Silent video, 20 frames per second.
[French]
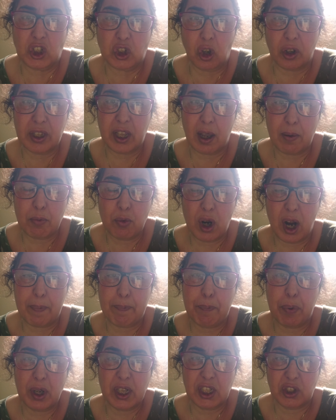gendarme ou la
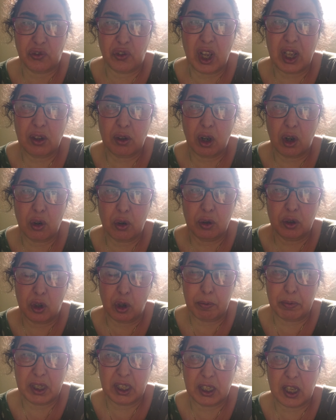police viennent dans leur
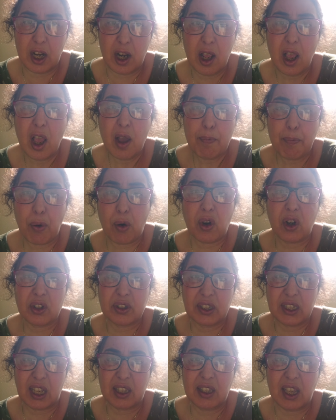domicile pour
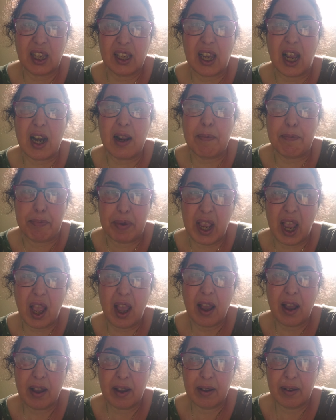constater qu'elle est
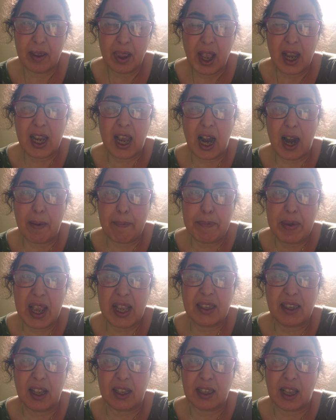bien, qu'elle a
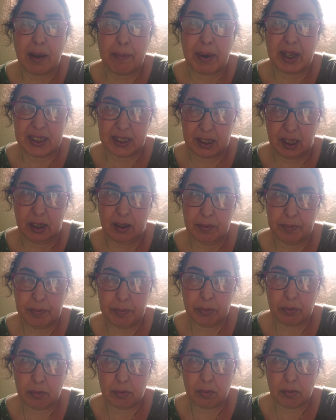bien été tabassée.
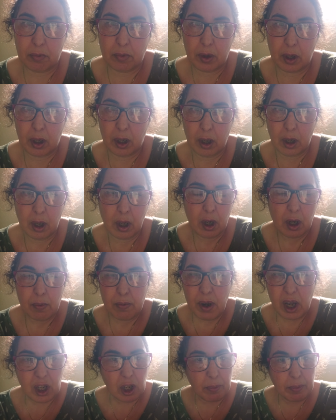
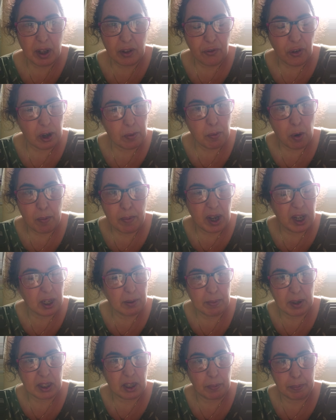Moi, combien de fois que mon
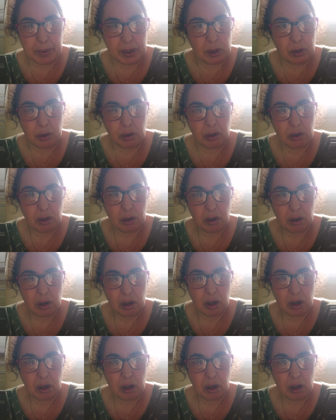mari m'a tapé dessus